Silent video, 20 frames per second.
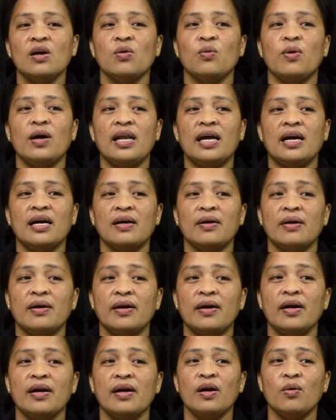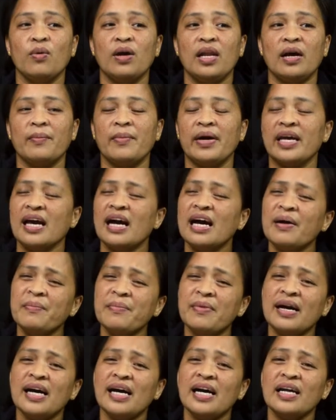walang walang
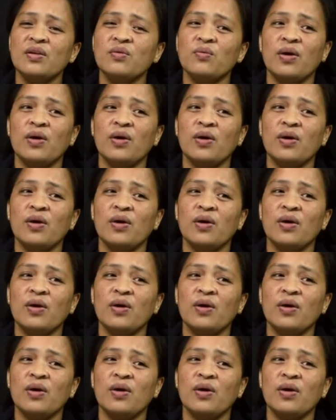mayaman,